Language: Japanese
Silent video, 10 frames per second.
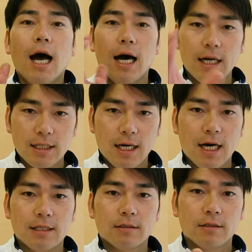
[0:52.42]
あなた
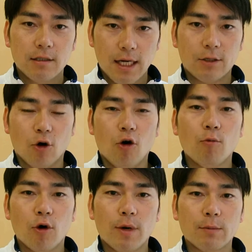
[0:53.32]
が辛いと
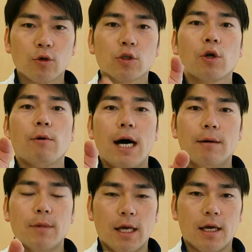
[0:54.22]
思えばもうそれ
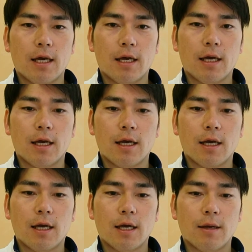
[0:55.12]
は、
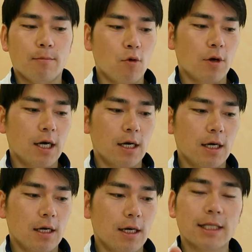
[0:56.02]
えー、もう
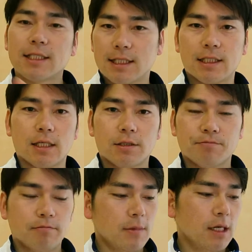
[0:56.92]
ガチガチです
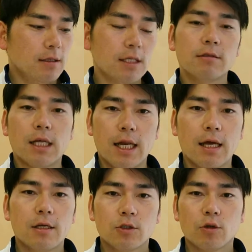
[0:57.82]
ですんで
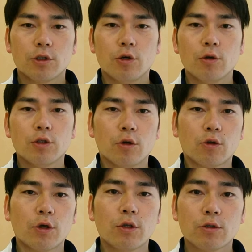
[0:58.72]
ねその症状を
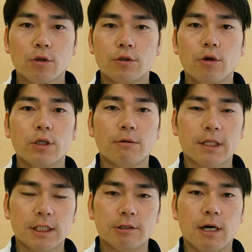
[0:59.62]
取り除くように
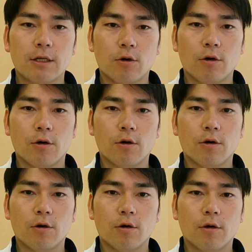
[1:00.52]
私はあ
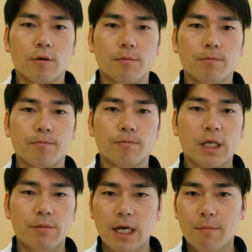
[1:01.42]
の
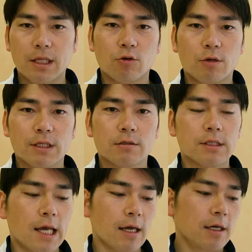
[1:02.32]
日々頑張っております
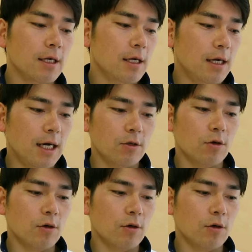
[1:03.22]
んであの